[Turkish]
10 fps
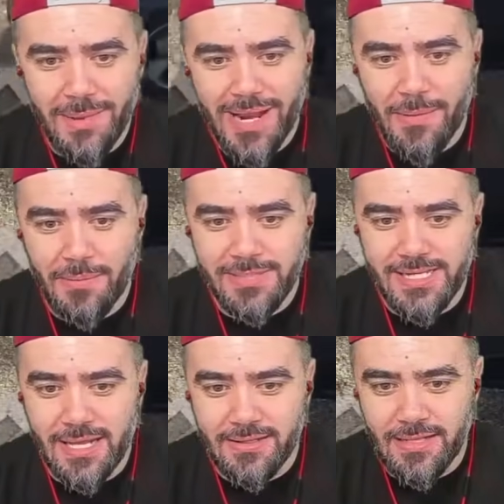beraber bir
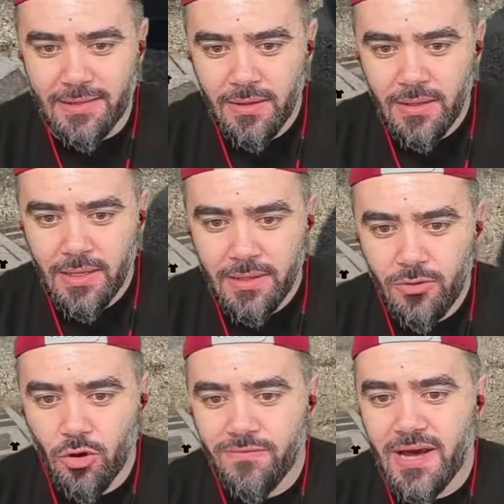siyahat edelim.
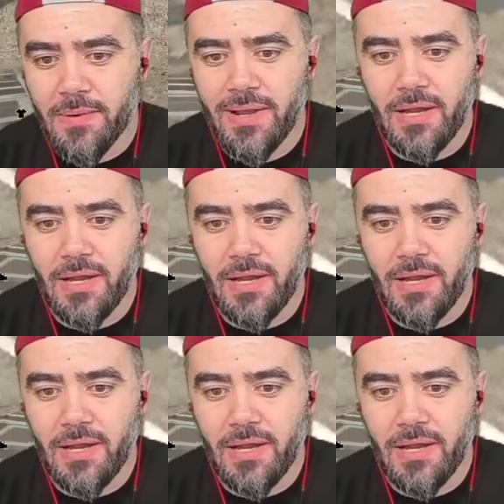Diyorum ve arabayı